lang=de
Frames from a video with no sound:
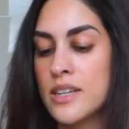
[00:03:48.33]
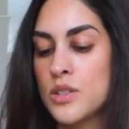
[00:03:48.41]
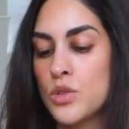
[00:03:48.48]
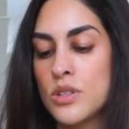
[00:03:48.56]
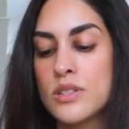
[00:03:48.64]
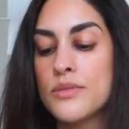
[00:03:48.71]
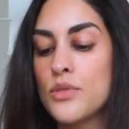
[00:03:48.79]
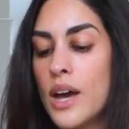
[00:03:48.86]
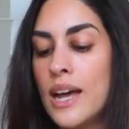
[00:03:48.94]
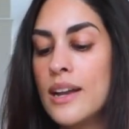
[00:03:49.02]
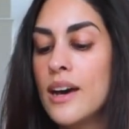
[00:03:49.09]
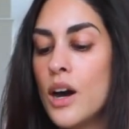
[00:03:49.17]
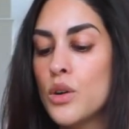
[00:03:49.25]
Ansonsten für
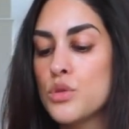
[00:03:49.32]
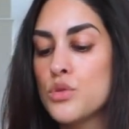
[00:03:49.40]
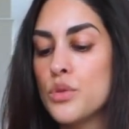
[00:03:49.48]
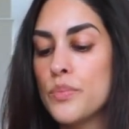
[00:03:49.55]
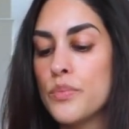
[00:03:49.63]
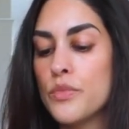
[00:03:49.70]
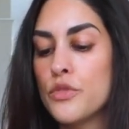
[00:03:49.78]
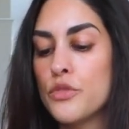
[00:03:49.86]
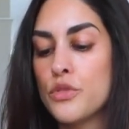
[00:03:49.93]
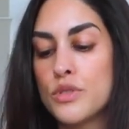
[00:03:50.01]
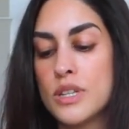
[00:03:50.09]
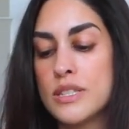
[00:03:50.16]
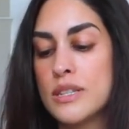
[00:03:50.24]
alle Hauttypen,
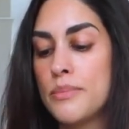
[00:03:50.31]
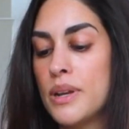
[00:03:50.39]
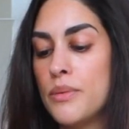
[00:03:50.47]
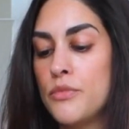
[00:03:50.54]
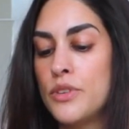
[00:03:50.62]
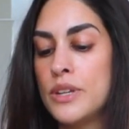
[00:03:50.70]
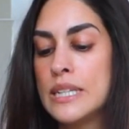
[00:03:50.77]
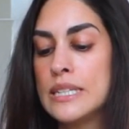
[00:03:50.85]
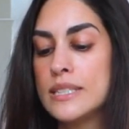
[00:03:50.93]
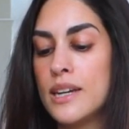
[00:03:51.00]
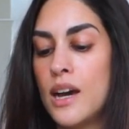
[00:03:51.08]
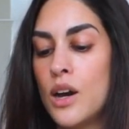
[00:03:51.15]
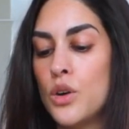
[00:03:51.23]
für sensible,
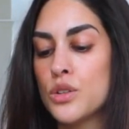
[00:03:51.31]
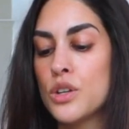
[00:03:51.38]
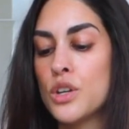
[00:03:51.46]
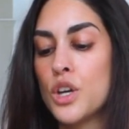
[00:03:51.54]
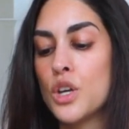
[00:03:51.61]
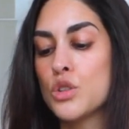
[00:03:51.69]
empfindliche Haut,